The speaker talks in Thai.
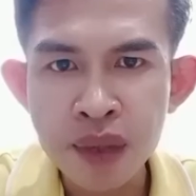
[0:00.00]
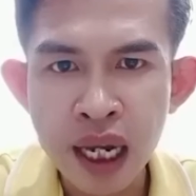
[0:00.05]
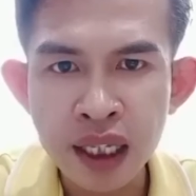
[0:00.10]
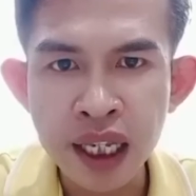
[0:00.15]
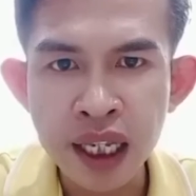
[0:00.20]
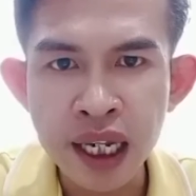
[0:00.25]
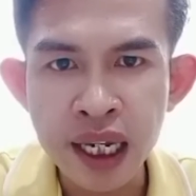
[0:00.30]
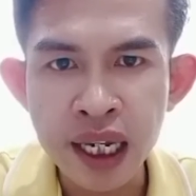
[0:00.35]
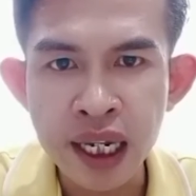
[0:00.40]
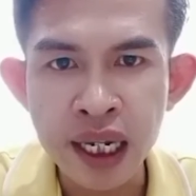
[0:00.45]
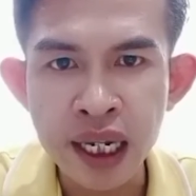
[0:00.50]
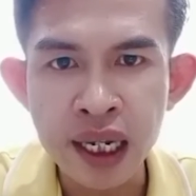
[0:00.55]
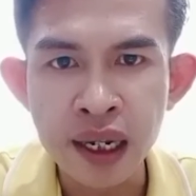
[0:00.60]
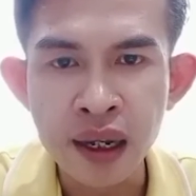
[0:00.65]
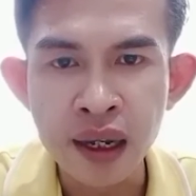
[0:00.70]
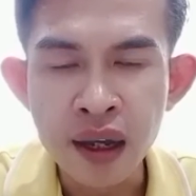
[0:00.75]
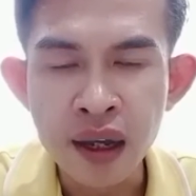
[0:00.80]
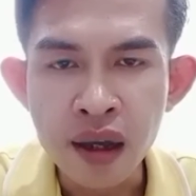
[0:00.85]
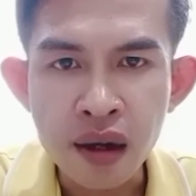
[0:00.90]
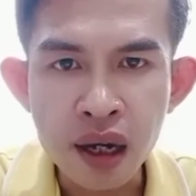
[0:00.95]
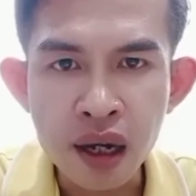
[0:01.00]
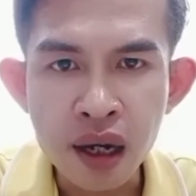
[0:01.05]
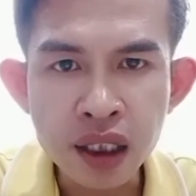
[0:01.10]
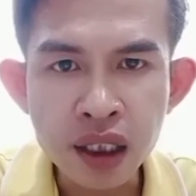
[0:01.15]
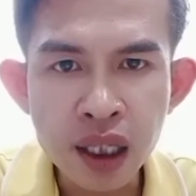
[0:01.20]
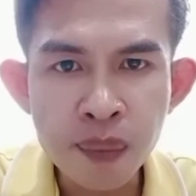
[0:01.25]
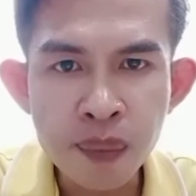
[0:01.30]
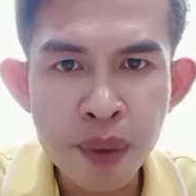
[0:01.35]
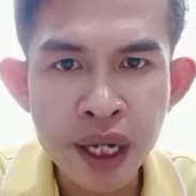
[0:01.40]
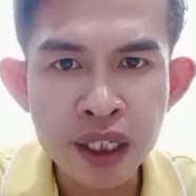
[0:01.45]
ทันทีหรือ
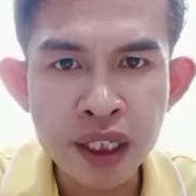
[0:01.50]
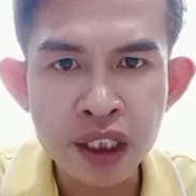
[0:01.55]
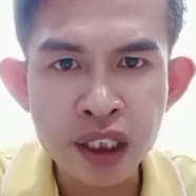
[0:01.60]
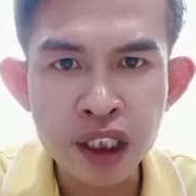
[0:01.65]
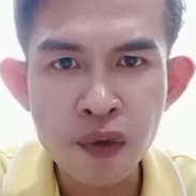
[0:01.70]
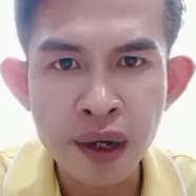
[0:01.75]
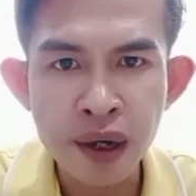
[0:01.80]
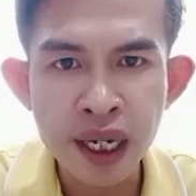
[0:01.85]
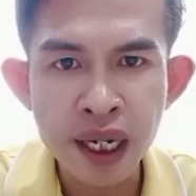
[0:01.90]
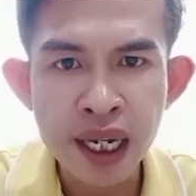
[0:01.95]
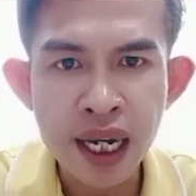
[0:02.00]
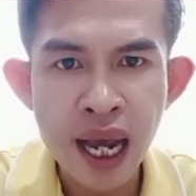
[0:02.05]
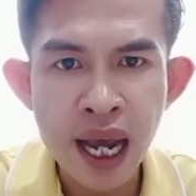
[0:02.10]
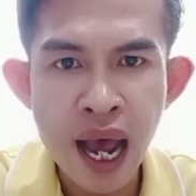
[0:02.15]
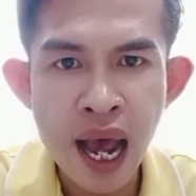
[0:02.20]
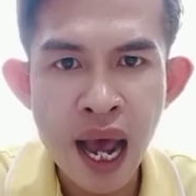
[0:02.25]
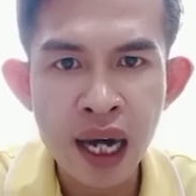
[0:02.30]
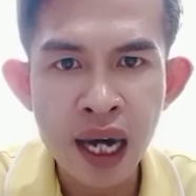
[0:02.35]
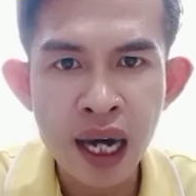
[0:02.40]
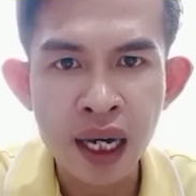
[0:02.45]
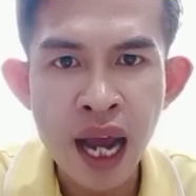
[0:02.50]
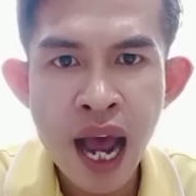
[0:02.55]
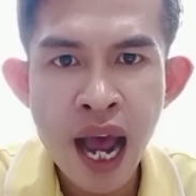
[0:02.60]
จะเป็นสวัสดิการ